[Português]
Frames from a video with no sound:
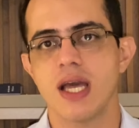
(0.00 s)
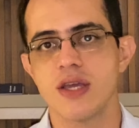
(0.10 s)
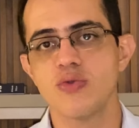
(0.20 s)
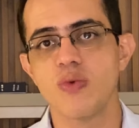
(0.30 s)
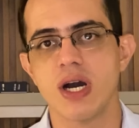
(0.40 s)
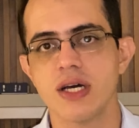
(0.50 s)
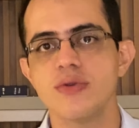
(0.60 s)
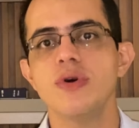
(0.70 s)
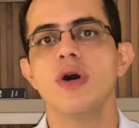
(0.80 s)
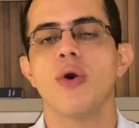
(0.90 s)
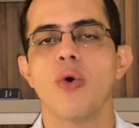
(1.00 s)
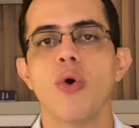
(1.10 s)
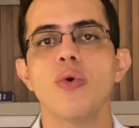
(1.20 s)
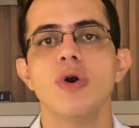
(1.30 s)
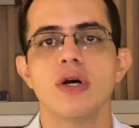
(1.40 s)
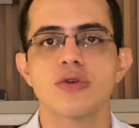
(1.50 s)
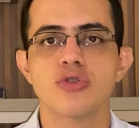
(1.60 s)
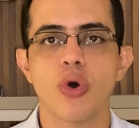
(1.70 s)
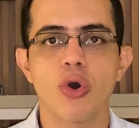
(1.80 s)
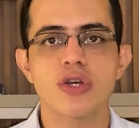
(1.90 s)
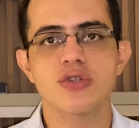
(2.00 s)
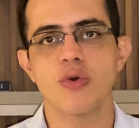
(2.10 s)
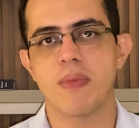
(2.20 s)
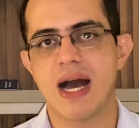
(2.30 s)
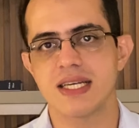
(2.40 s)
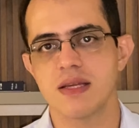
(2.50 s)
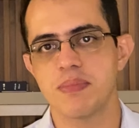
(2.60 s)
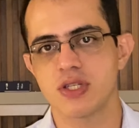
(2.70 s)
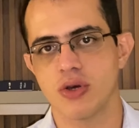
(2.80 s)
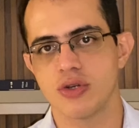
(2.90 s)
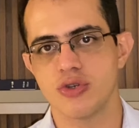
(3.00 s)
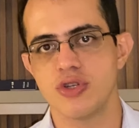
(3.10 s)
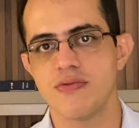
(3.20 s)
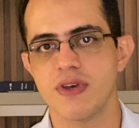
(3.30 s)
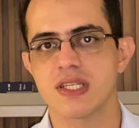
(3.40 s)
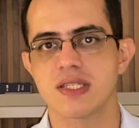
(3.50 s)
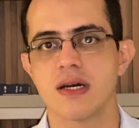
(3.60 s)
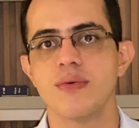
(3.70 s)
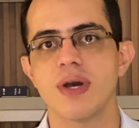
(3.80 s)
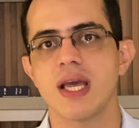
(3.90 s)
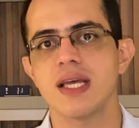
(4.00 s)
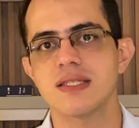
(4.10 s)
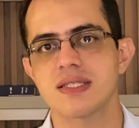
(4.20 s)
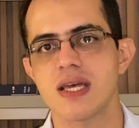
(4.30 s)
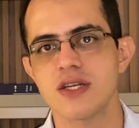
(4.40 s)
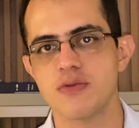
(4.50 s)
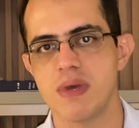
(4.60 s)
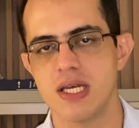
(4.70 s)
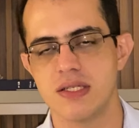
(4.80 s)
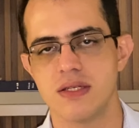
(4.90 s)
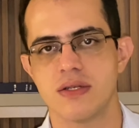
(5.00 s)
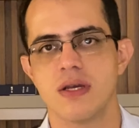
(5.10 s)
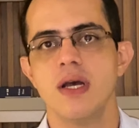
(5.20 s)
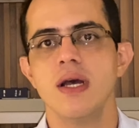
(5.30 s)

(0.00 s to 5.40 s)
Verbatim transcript: em um ano ou dois ou mais episódios de infecção em seis meses.